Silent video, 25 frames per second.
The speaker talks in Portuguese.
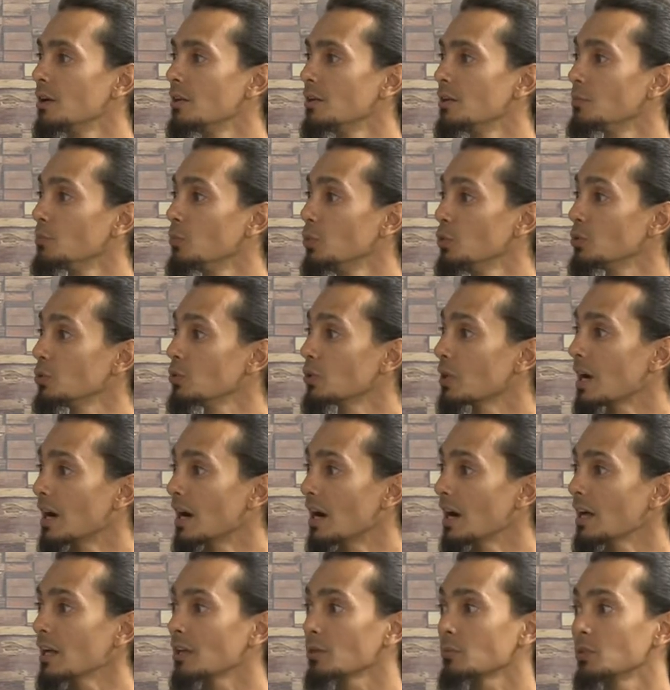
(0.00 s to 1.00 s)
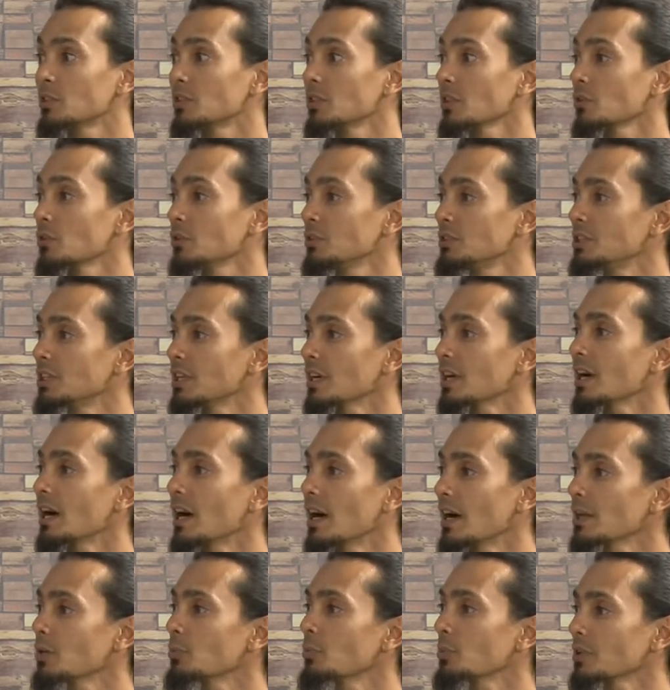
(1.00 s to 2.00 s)
muito caro, uma tecnologia
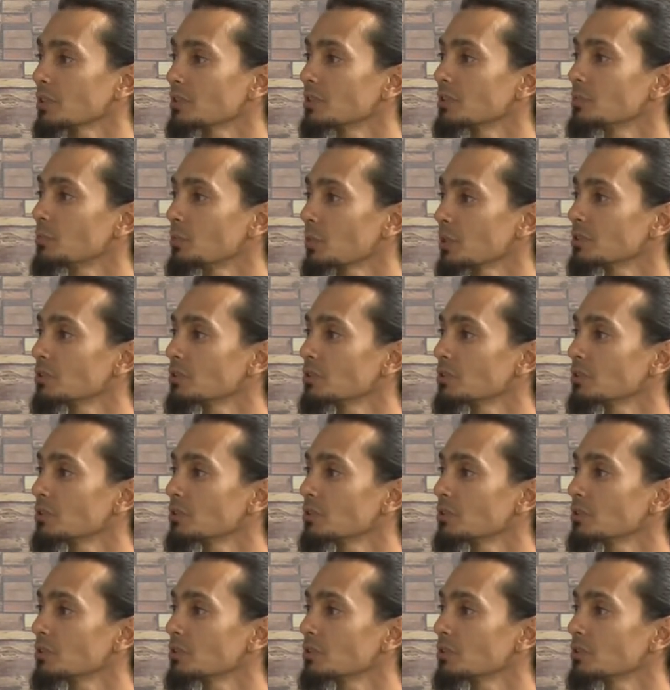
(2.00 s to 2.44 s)
cara para se,